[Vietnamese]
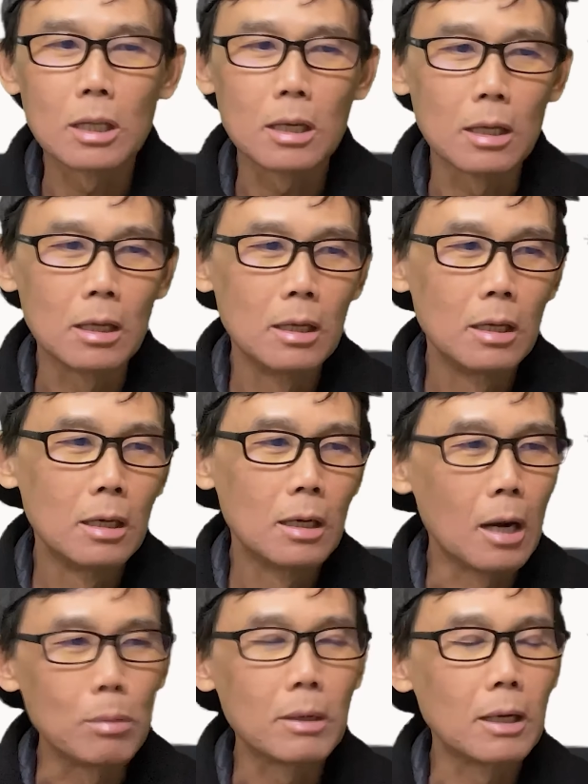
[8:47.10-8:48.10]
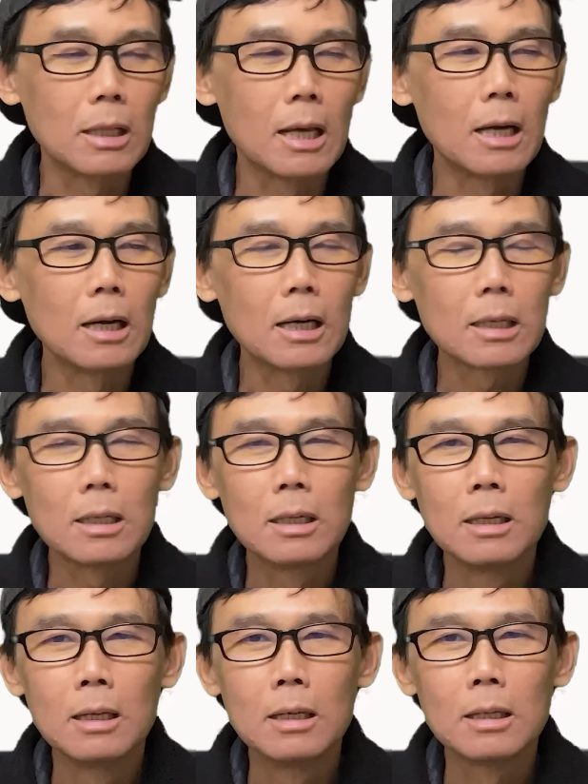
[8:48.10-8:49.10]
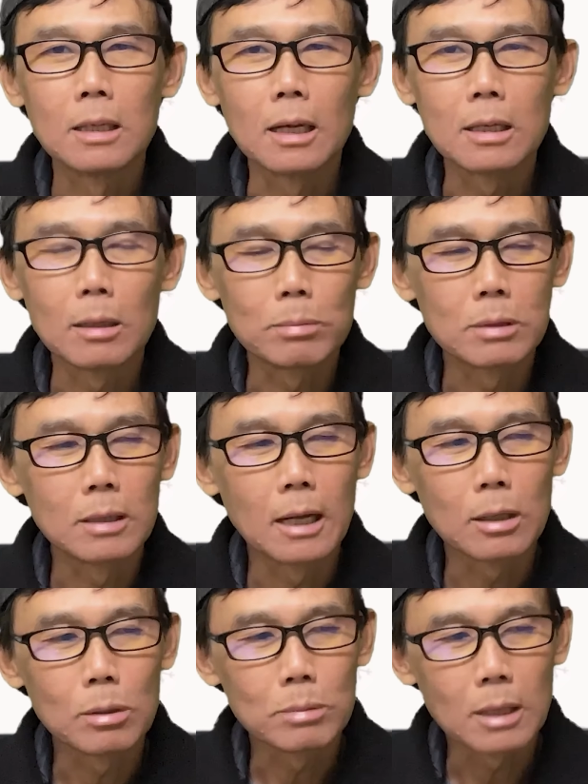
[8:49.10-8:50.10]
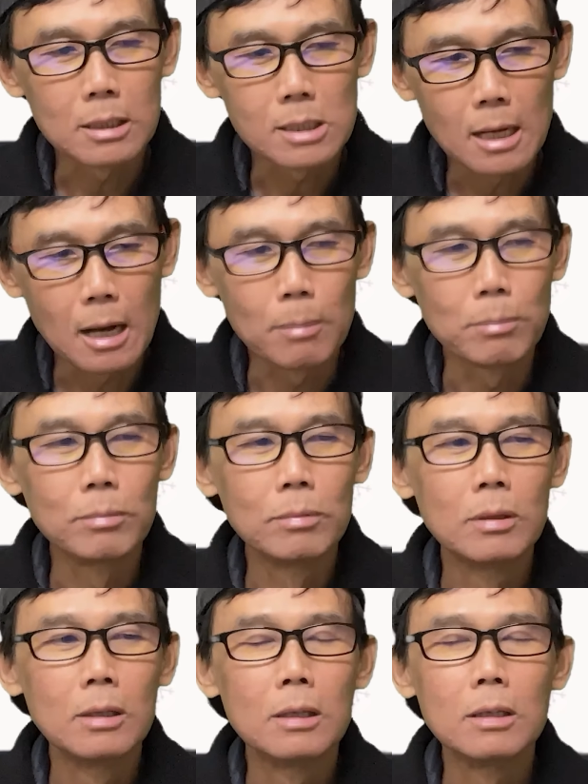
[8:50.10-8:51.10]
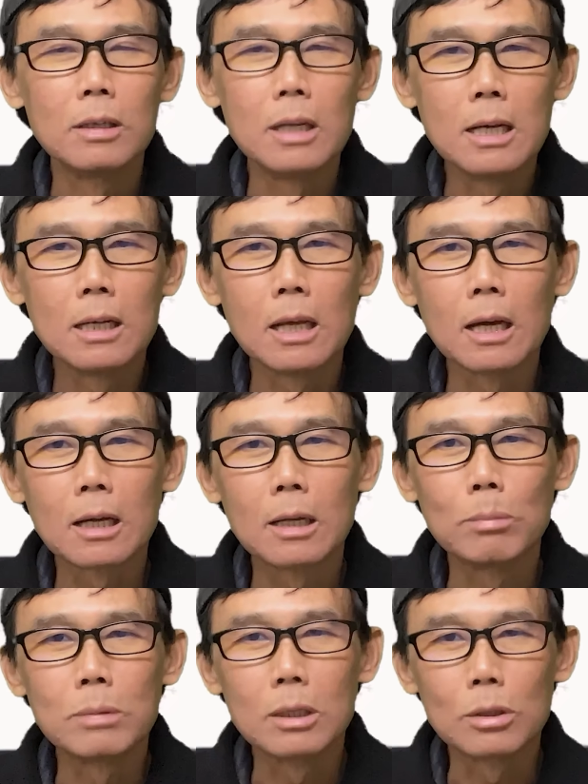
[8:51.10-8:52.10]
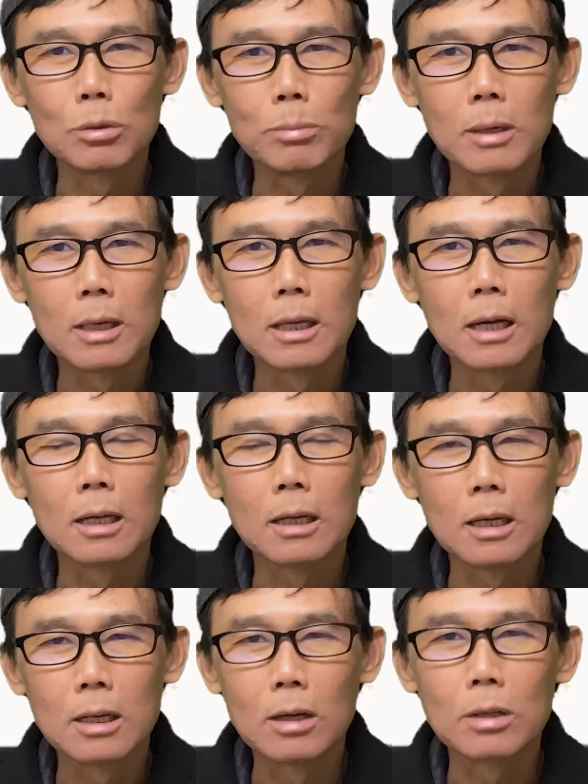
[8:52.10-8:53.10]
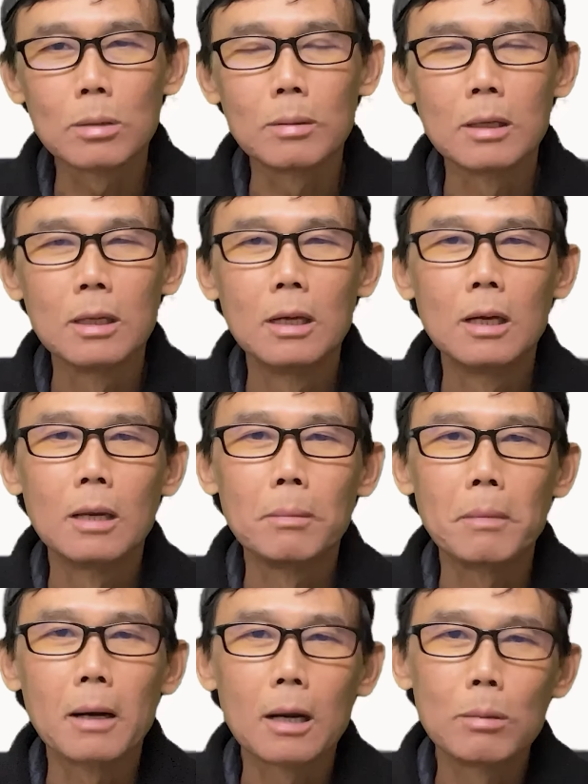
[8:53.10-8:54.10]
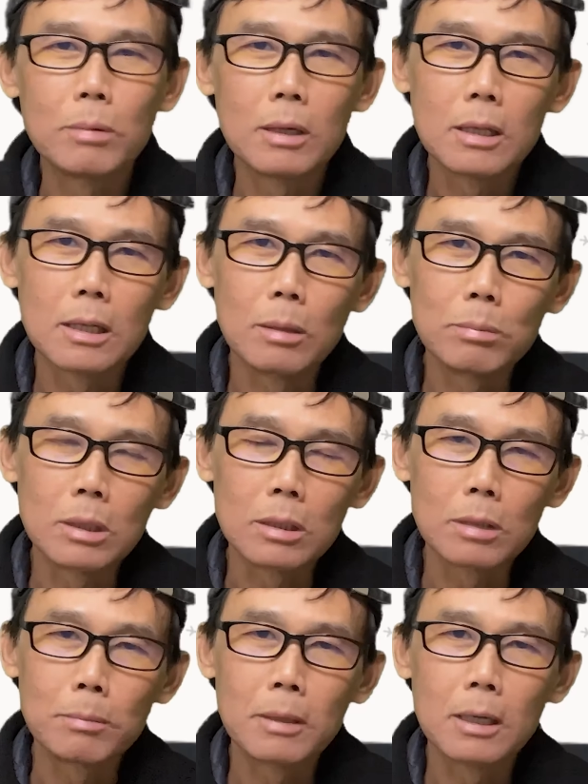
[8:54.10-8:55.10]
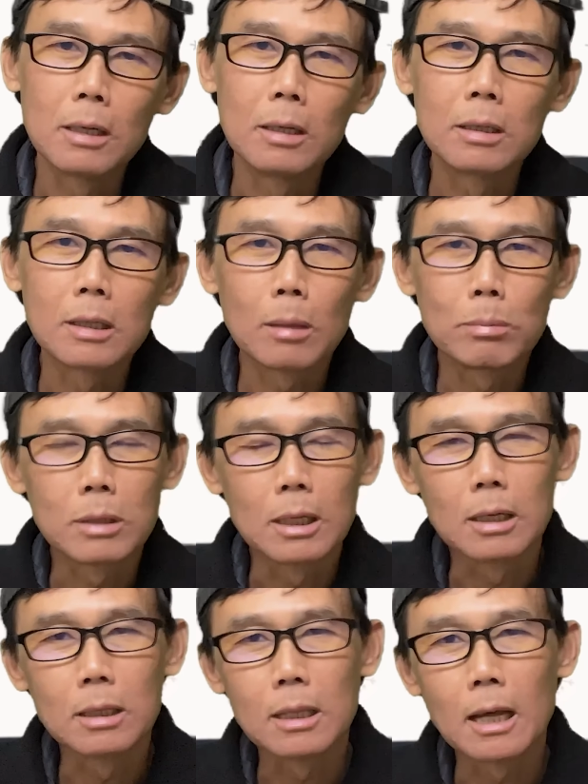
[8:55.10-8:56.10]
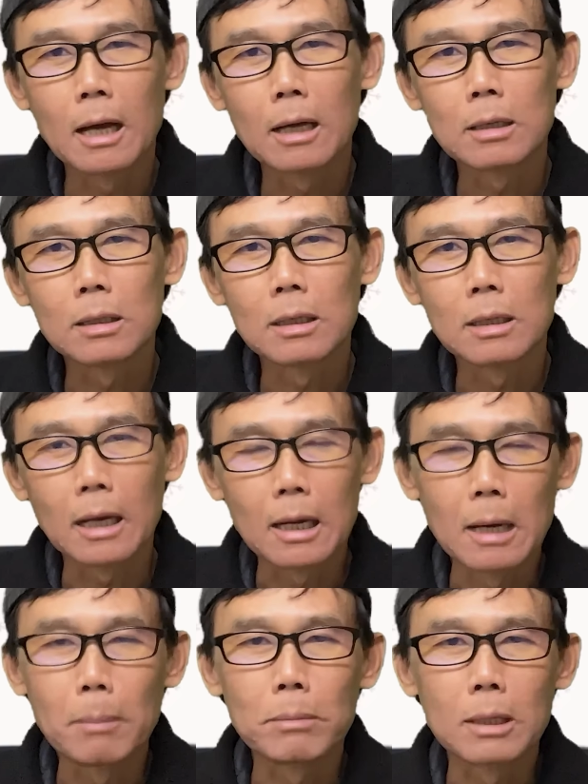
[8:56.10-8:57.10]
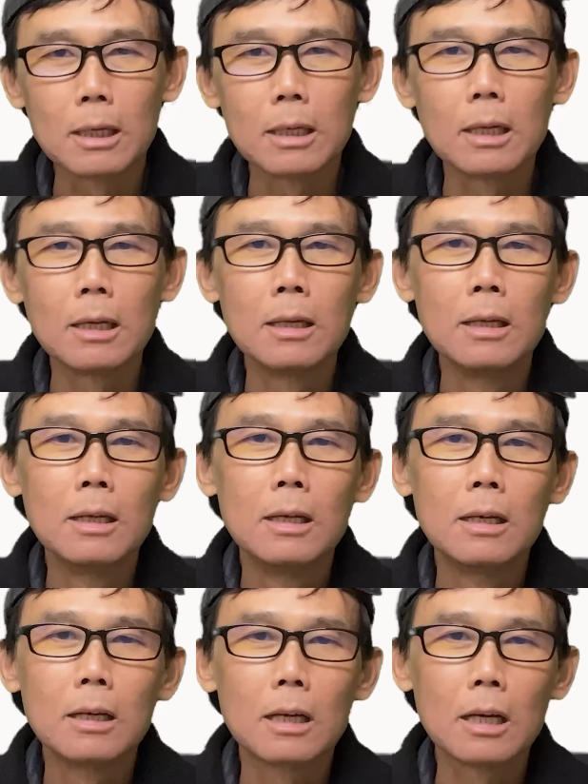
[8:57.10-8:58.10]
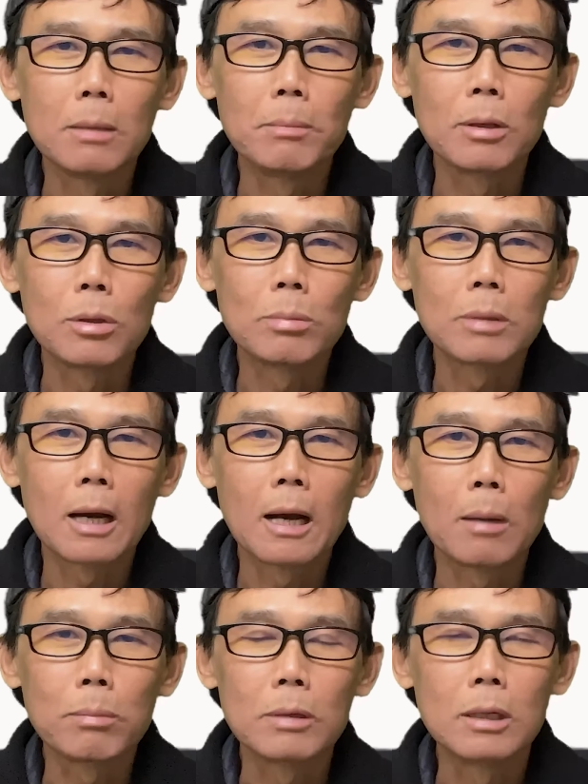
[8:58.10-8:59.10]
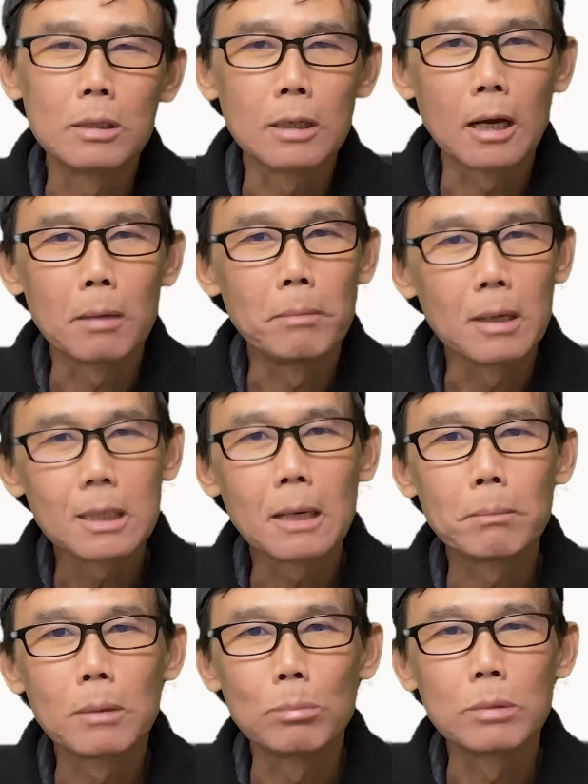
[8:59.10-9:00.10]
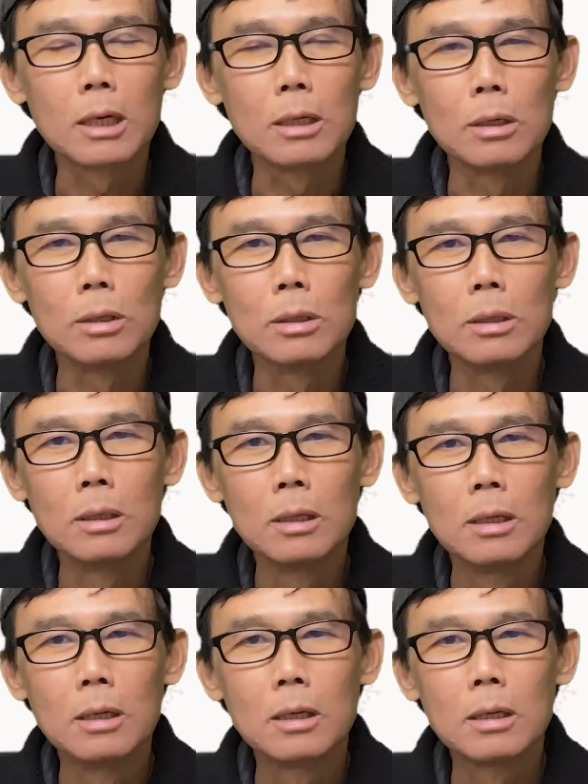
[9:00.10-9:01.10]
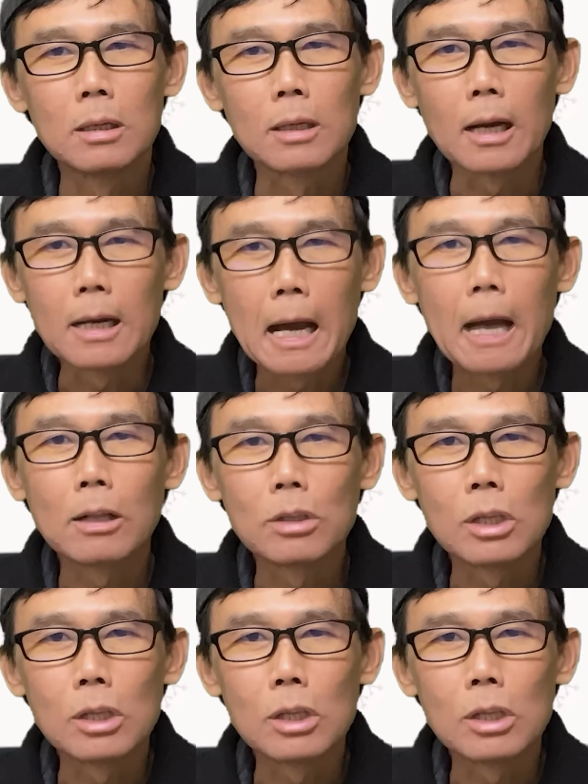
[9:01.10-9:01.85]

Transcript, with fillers: thì. Không cần nhớ hết. Để trong tương lai chúng ta sẽ học riêng về cái động từ to be này khi đó chứ mà không riêng về động từ to be trong thời gian cả năm tới đó khi mà chúng ta học đến cả mấy trăm động từ luôn cả ngàn